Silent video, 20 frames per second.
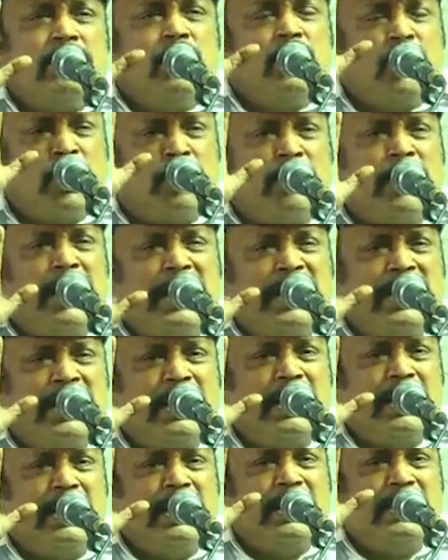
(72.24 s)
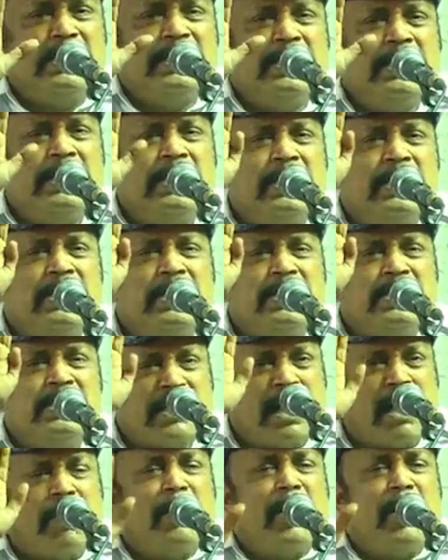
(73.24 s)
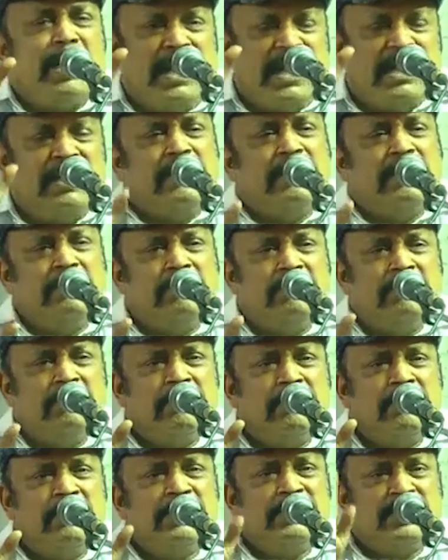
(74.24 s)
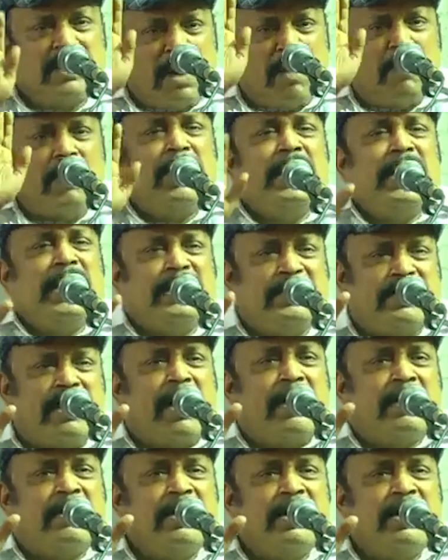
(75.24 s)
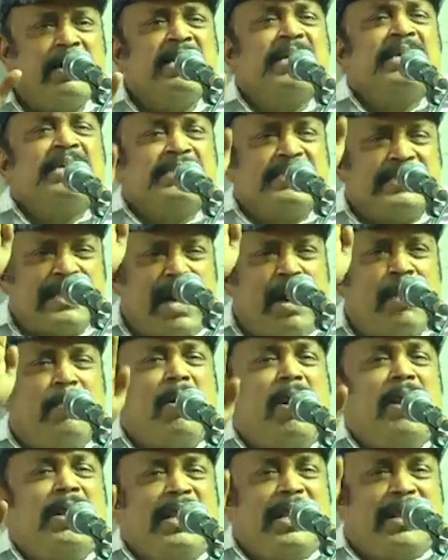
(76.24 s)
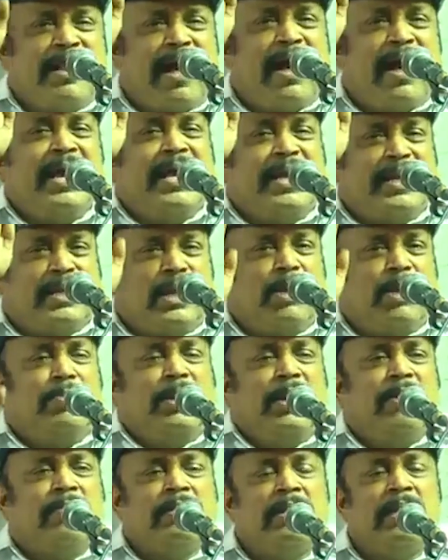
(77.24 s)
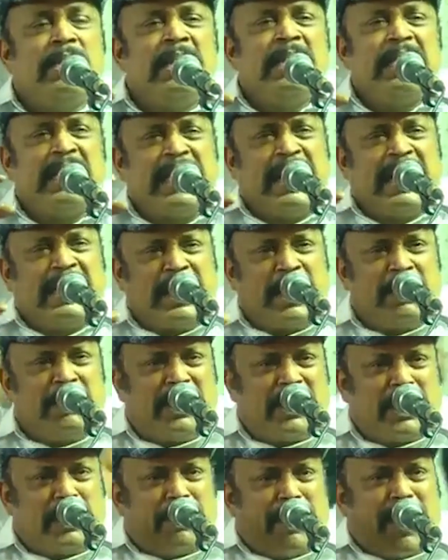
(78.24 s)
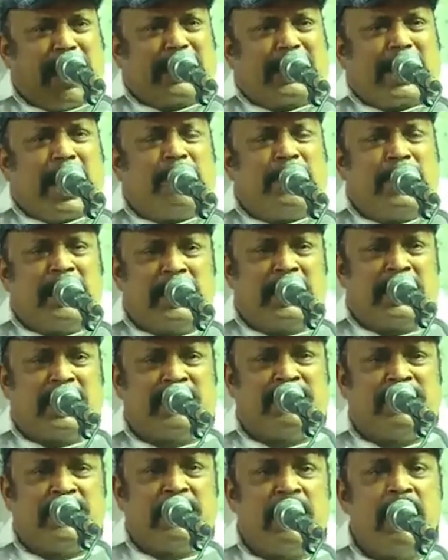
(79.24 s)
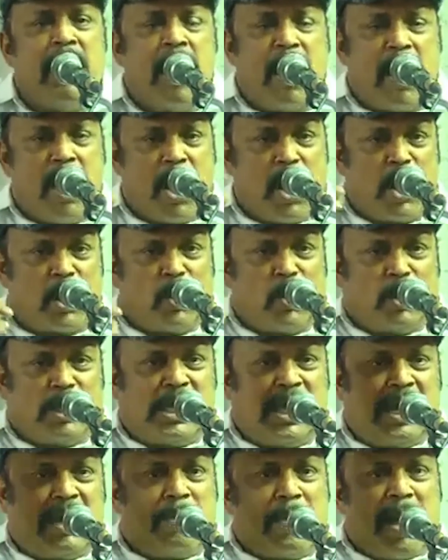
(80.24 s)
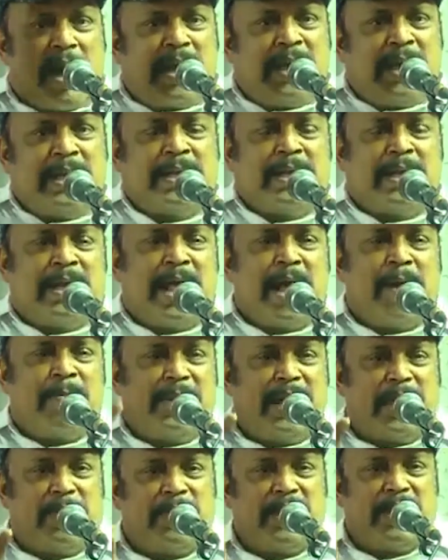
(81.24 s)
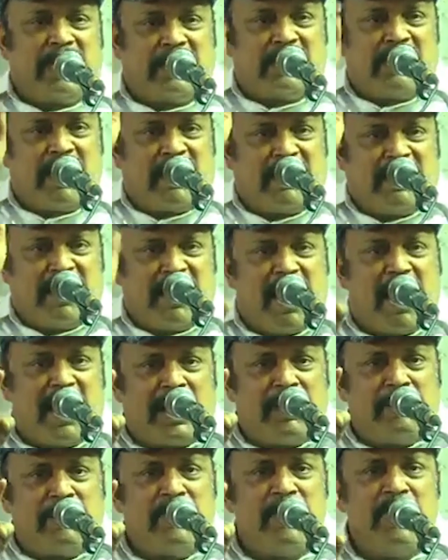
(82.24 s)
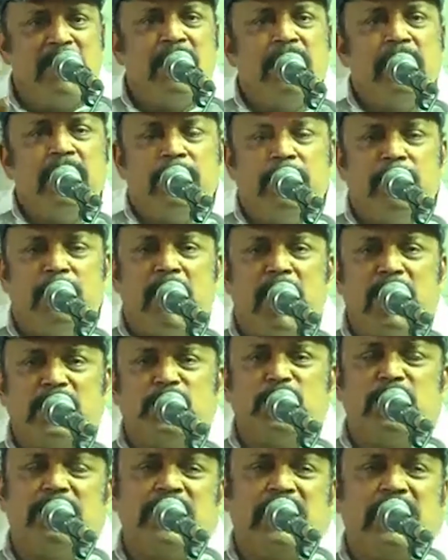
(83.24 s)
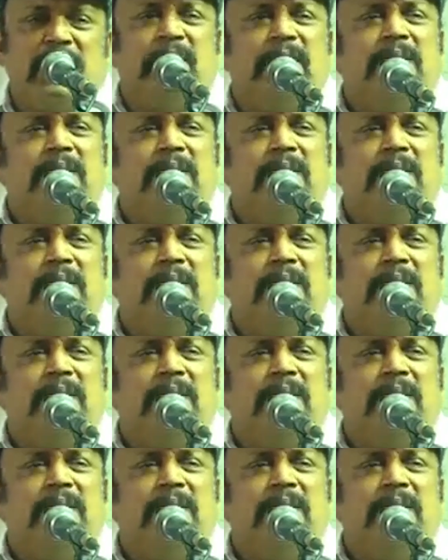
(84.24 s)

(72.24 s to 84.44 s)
ஒரு மனிதன் சாமானியன் சாமானியன் தான் சாமானியனாக இருக்க புரியும் எதையும் எதிர்பார்க்காமல் இருக்கிறவன் ஆரோக்கியமாக இருக்கலாம் என்பதற்கு அடையாளம் மாசு அவர்கள்